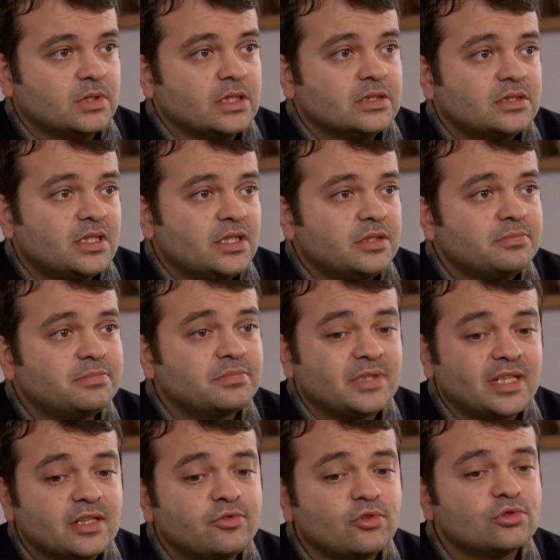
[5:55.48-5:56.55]
Yani Kerim
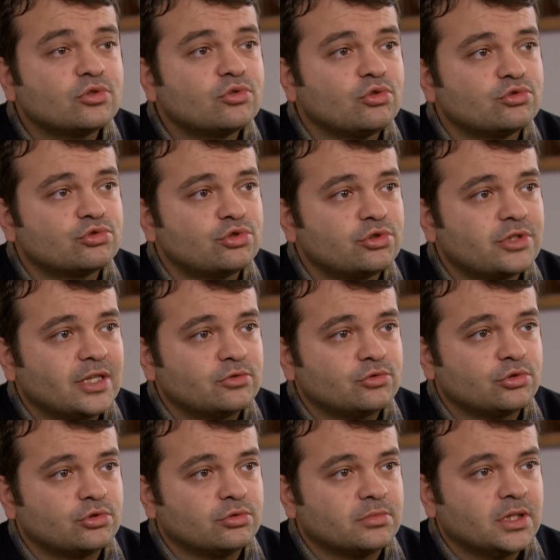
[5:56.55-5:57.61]
telefonda konuşurken
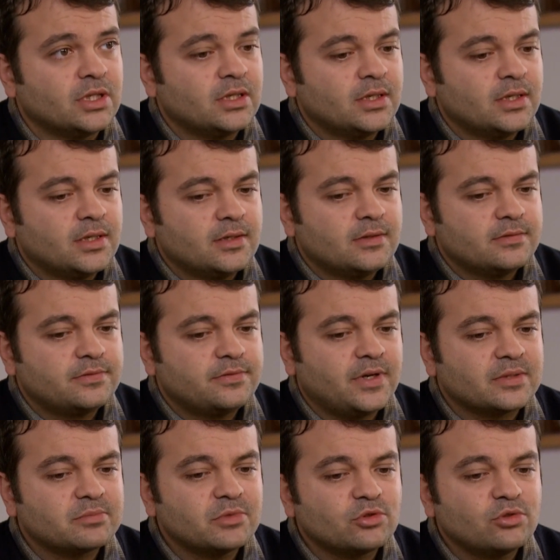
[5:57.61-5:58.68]
duydum.
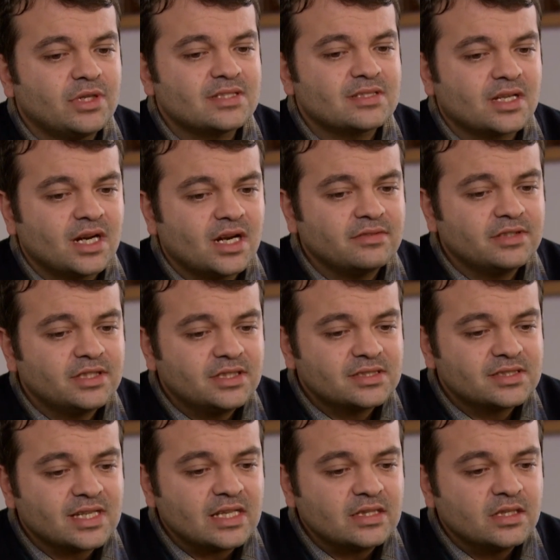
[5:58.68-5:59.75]
Fatma Gül'e zarar
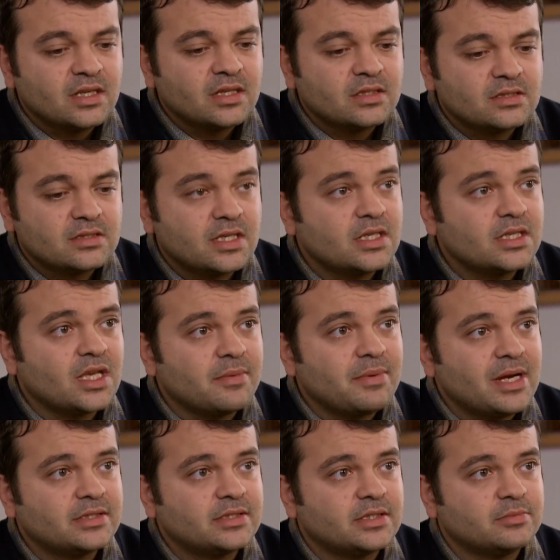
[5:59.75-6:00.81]
verirsen seni
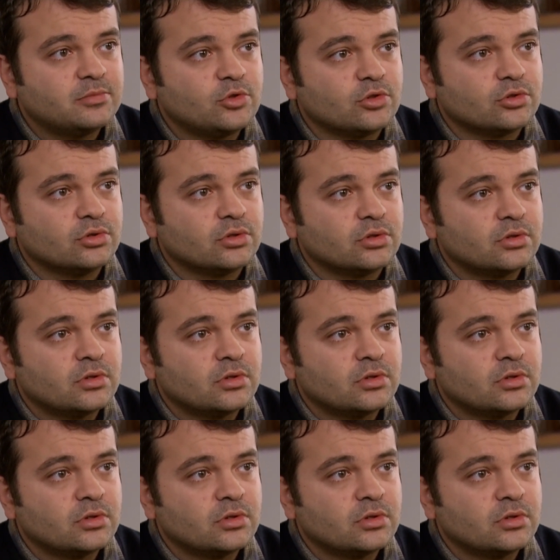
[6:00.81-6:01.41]
gebertirim diyordu.